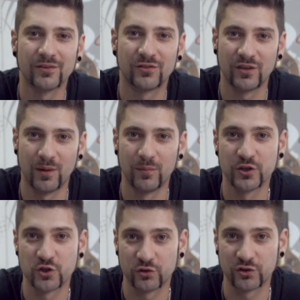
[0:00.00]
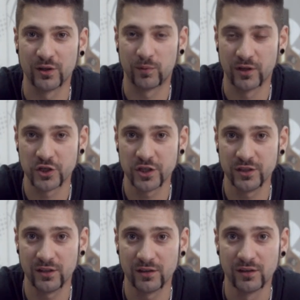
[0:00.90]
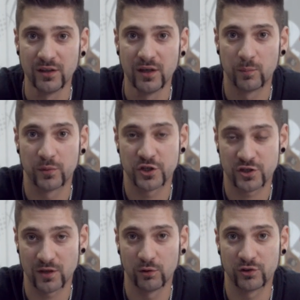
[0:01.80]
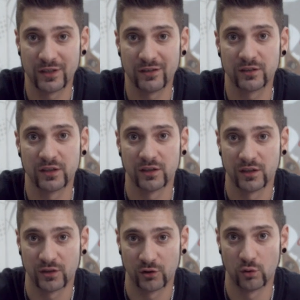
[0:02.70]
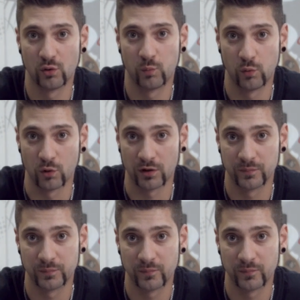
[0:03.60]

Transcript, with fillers: Самое жесткое положение по часовой стрелке до упора.